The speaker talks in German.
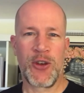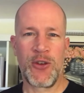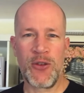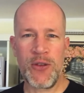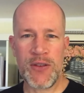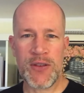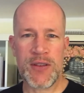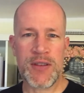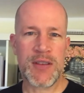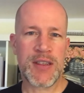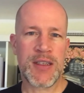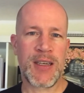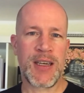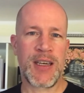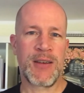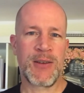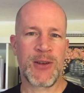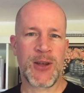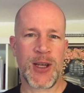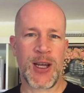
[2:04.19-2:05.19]
nutzen
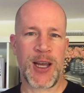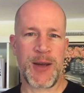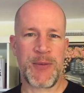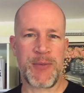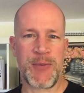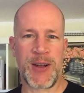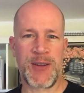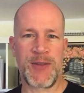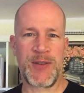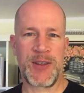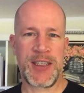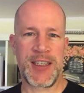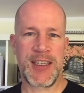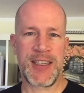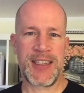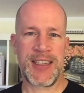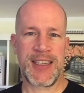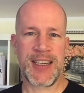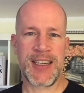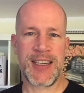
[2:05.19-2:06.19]
Sie einmal wieder
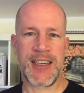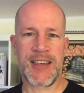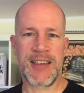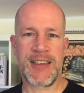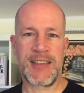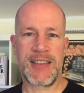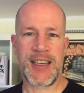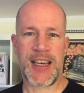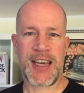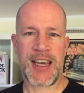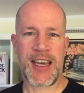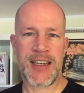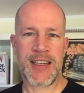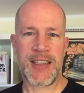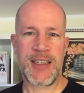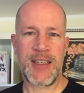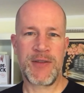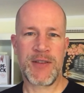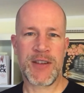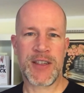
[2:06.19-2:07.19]
Ihr
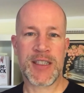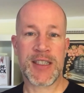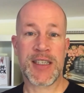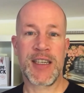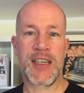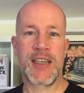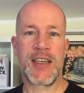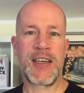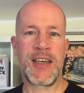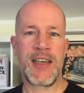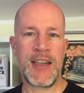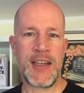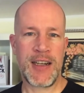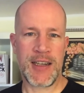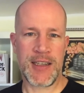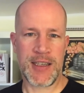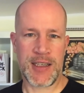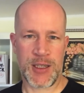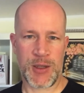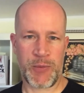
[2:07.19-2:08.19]
kreatives,
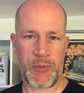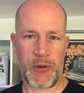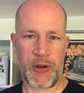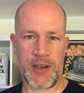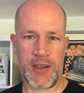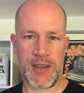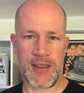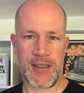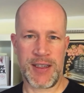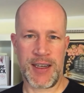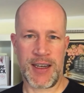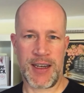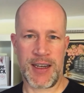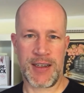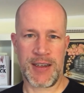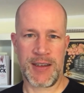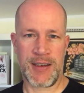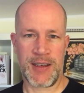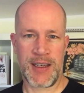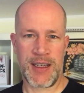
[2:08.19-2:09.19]
kindliches
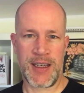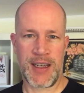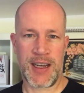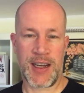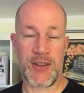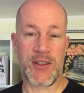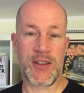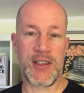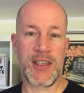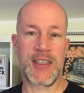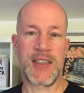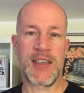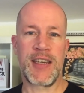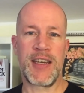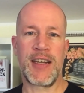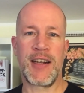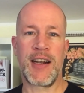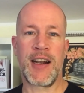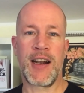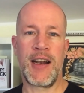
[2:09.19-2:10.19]
Potenzial. Also nicht
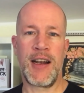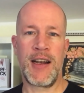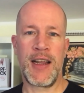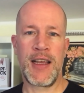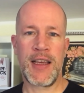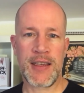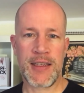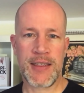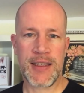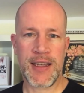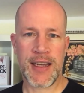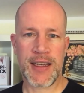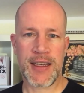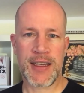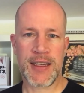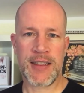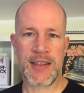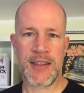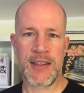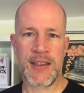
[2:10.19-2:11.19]
kindlich
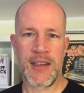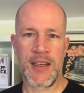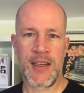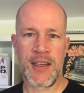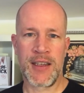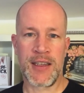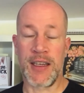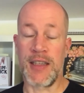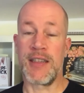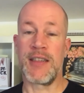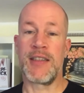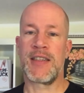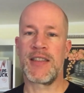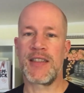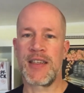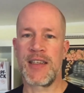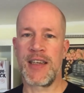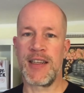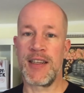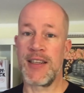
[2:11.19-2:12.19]
denken, äh
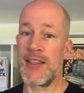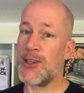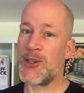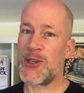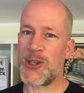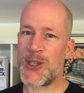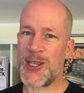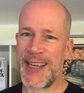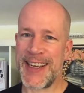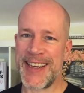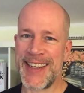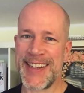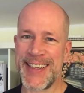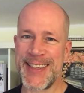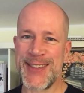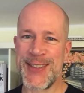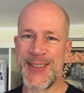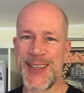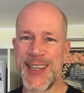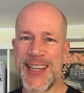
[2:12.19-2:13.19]
nicht kindisch
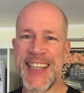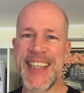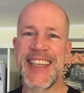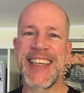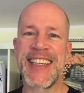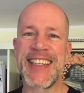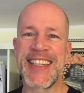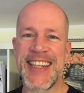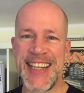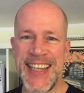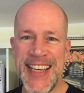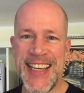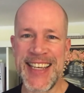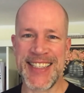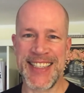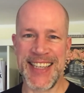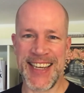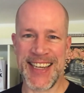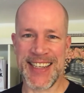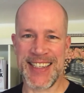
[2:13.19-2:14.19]
denken, sondern
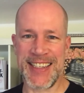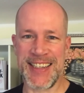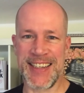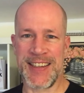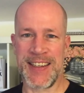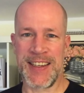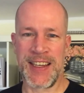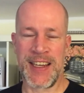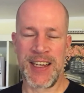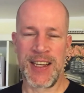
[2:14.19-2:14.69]
kindlich denken.